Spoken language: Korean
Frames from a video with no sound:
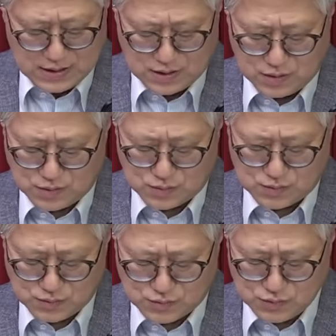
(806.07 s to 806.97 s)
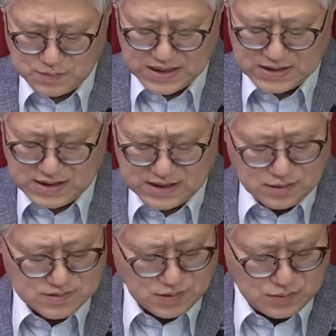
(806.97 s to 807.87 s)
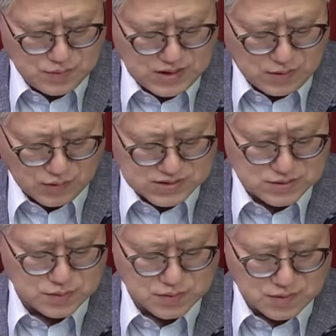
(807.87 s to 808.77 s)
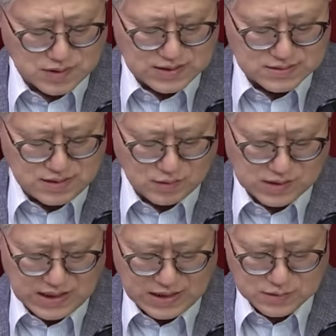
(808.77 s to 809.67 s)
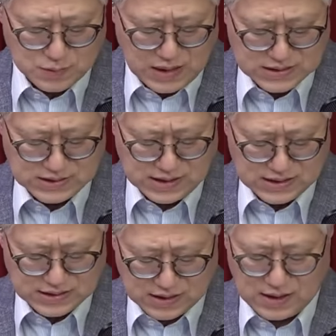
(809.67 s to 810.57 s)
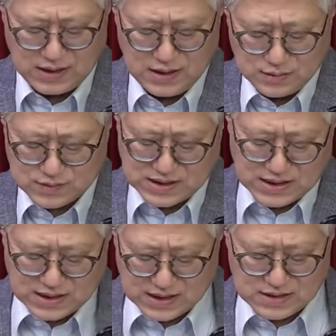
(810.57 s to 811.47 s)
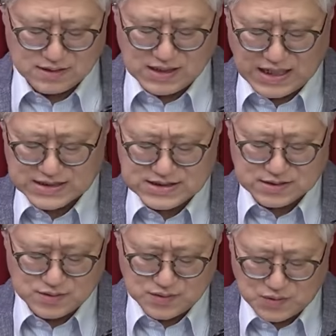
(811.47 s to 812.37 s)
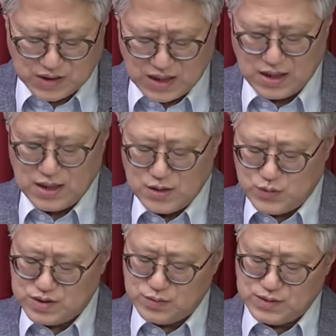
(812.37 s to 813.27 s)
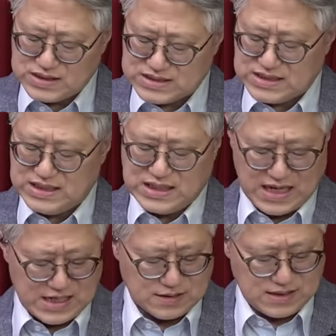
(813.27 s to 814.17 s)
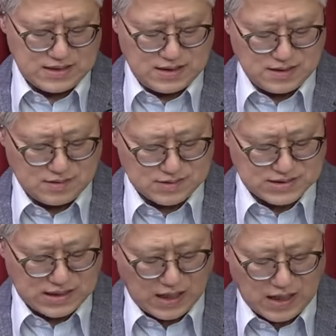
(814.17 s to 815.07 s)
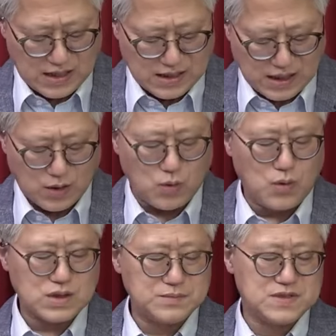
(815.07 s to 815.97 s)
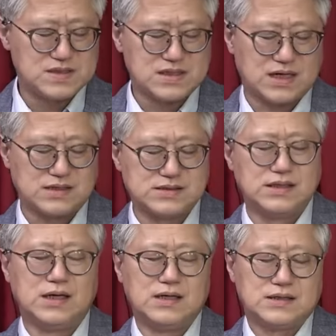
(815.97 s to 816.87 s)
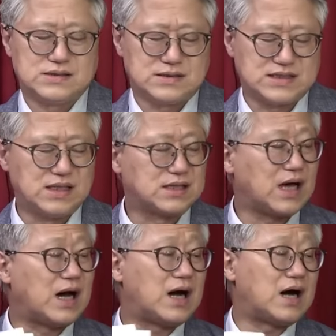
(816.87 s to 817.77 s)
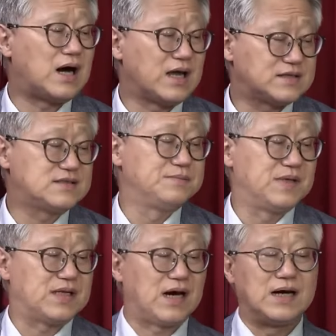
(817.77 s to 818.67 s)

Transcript: 결국 국민들이 이런 선동이 거짓으로 드러났을 때 어떻게 행동하느냐에 따라 우리나라가 이런 가짜 선동에 휘둘리지 않게 될 것이다. 라고 김 실장은 질타했습니다.